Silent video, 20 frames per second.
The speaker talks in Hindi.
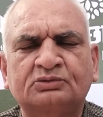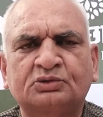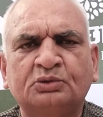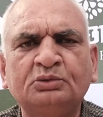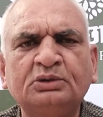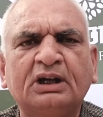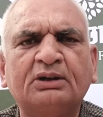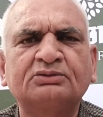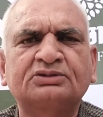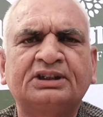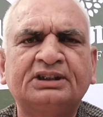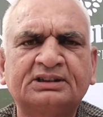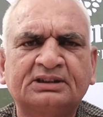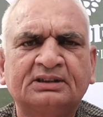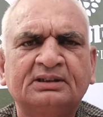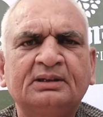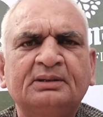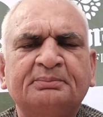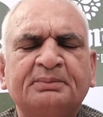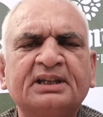सुविधाओं सहित
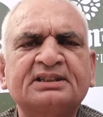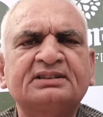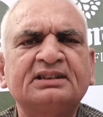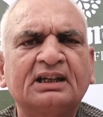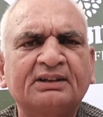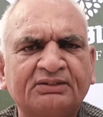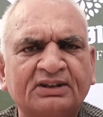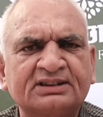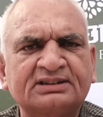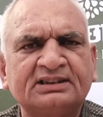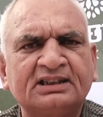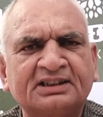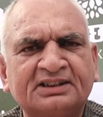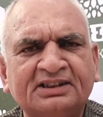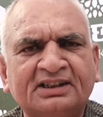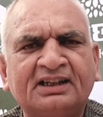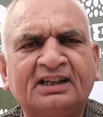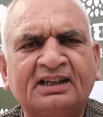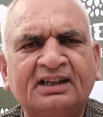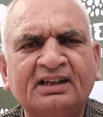बेचने का फैसला
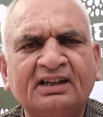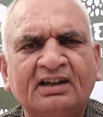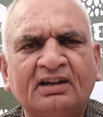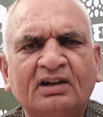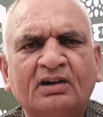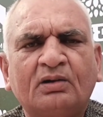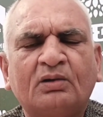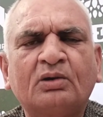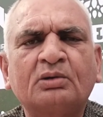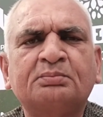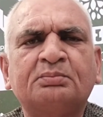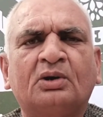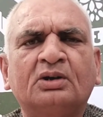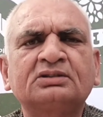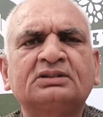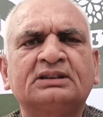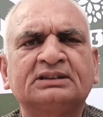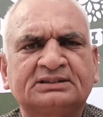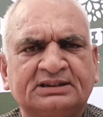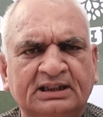किया है और
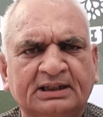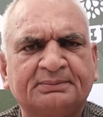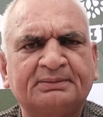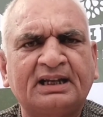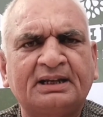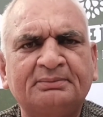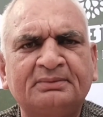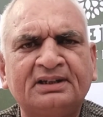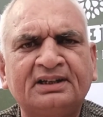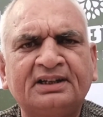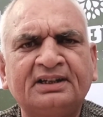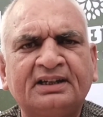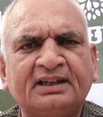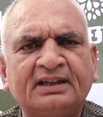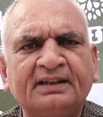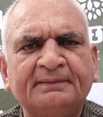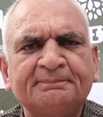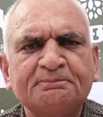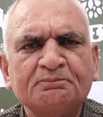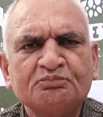बहुत अच्छी रिप्लाई मिल रही
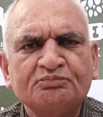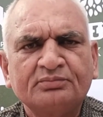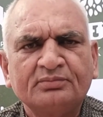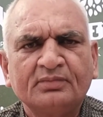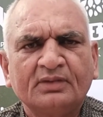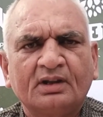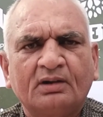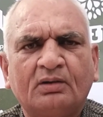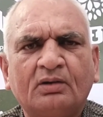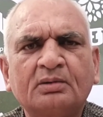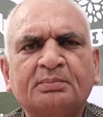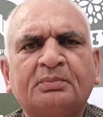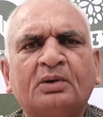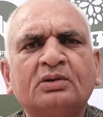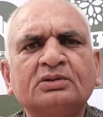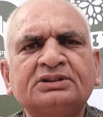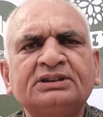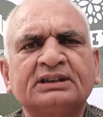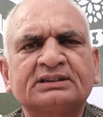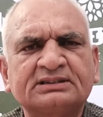है और
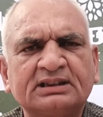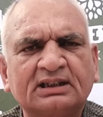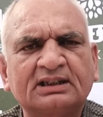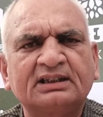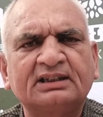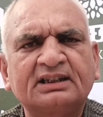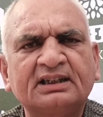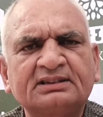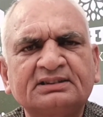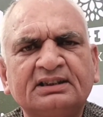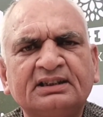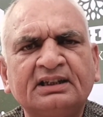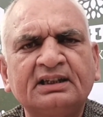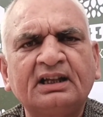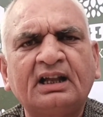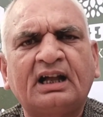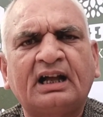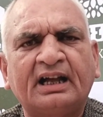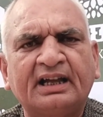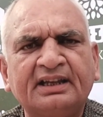बहुत ही अच्छा कंस्ट्रक्शन
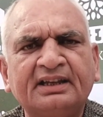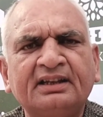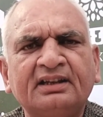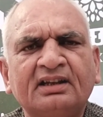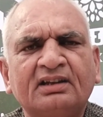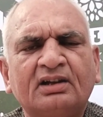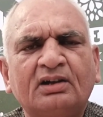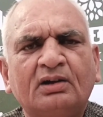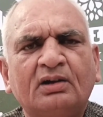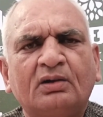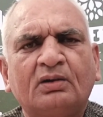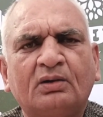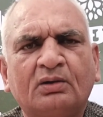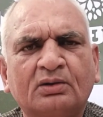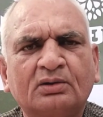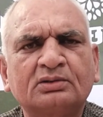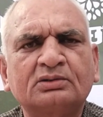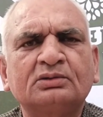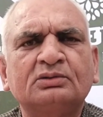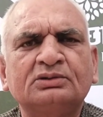है आए
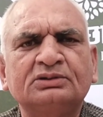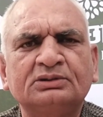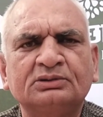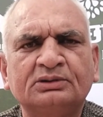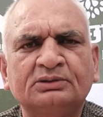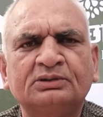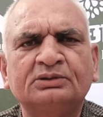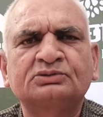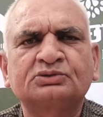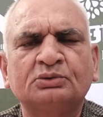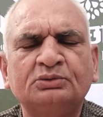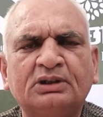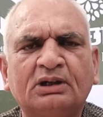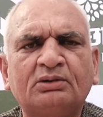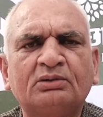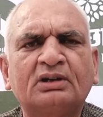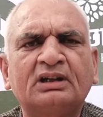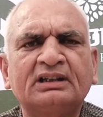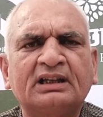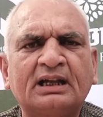और
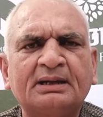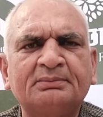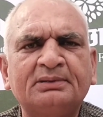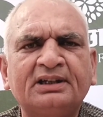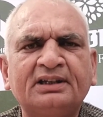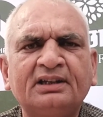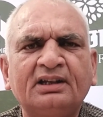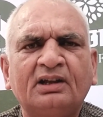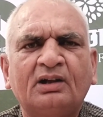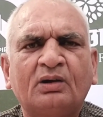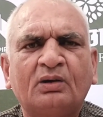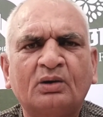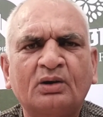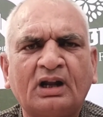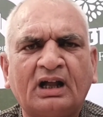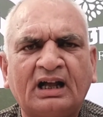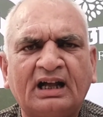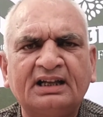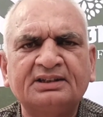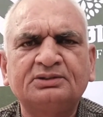सुविधाओं का लाभ लें
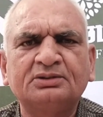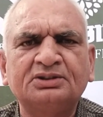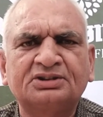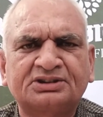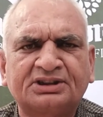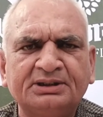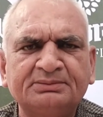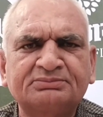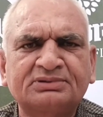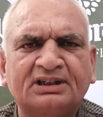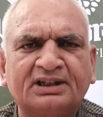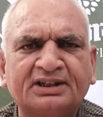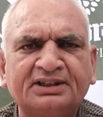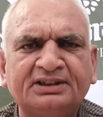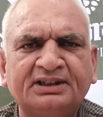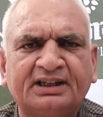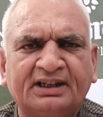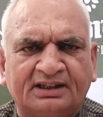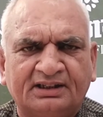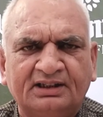और आज जो स्कीम चल
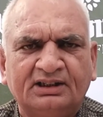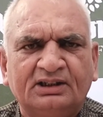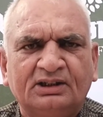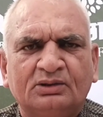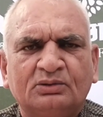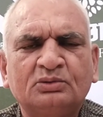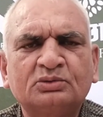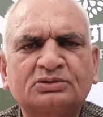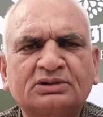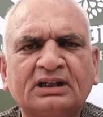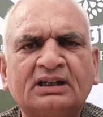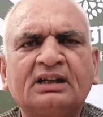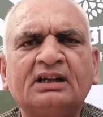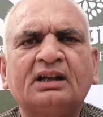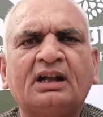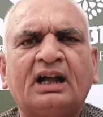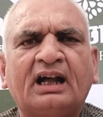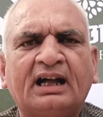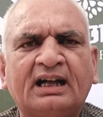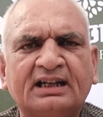रही है उसका
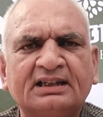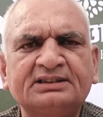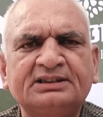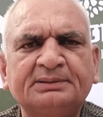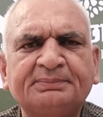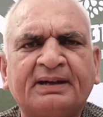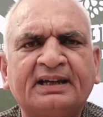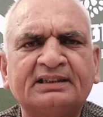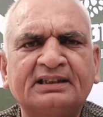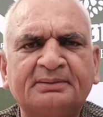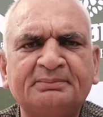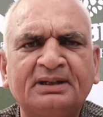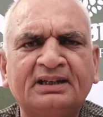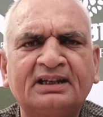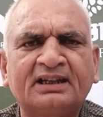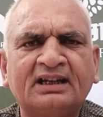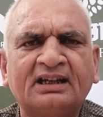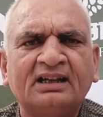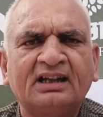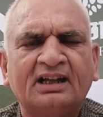आज ही फायदा
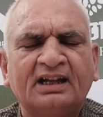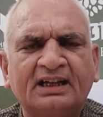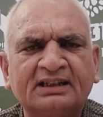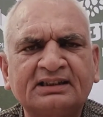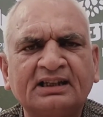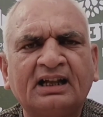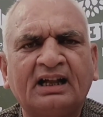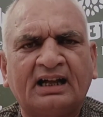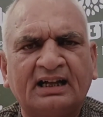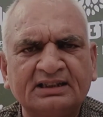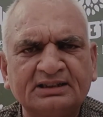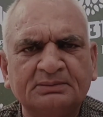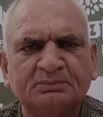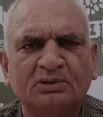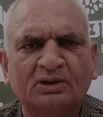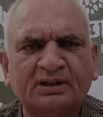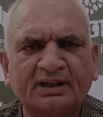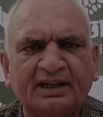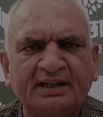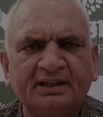मिलेगा अतः आज ही
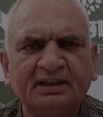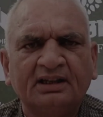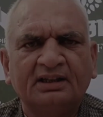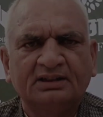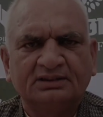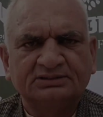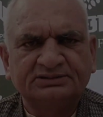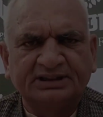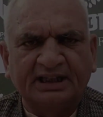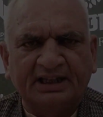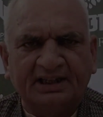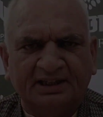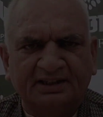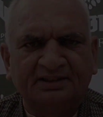बुक कराएं जय